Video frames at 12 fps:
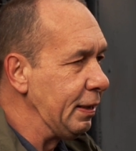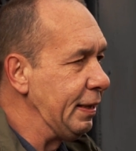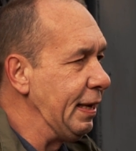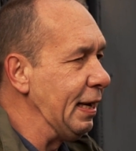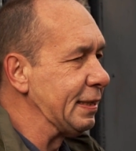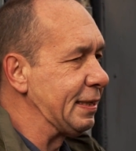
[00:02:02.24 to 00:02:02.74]

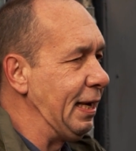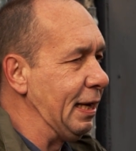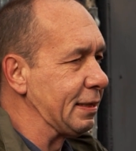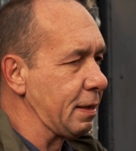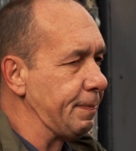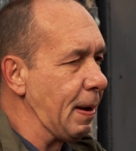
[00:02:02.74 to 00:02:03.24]
Если
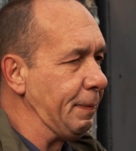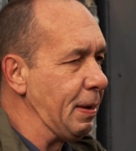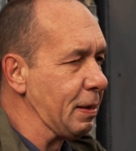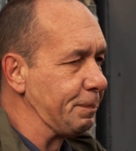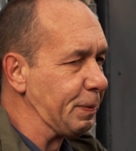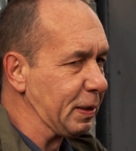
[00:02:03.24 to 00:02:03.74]
этот
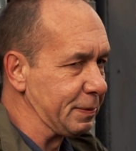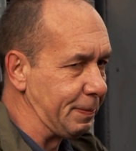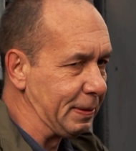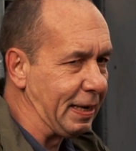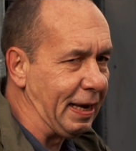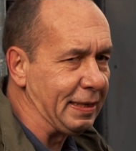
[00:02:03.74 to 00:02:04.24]
момент
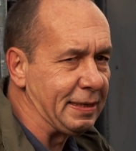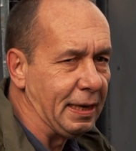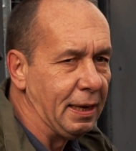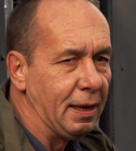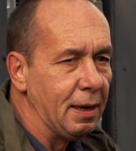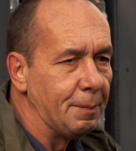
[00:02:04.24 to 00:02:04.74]
просмотреть,
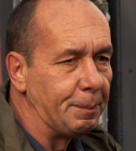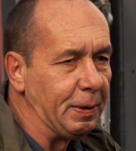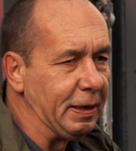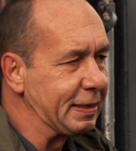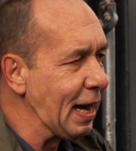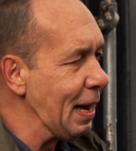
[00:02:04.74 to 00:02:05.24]

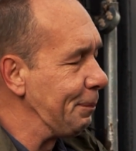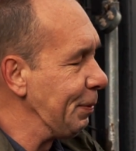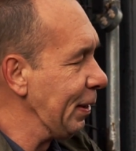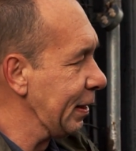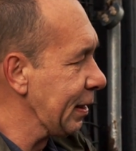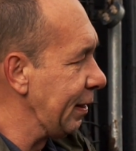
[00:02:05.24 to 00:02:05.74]
плита
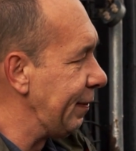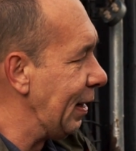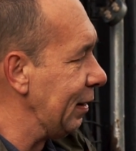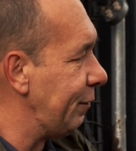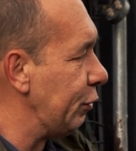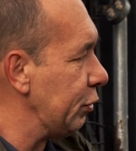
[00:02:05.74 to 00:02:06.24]

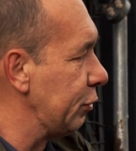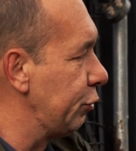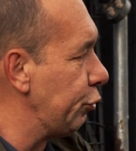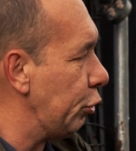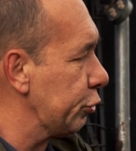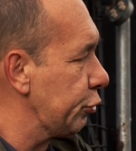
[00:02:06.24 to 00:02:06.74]
перекрывала
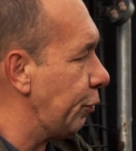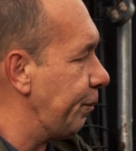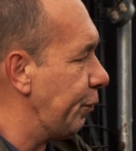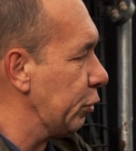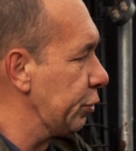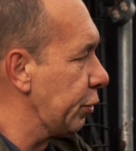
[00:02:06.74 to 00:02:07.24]
доступ
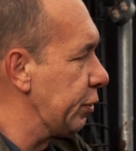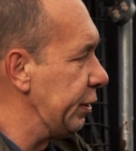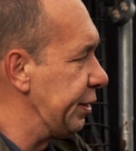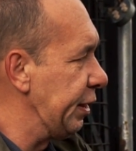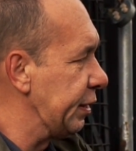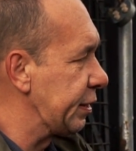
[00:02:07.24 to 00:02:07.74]
воздуха
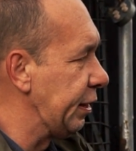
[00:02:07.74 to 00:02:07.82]
через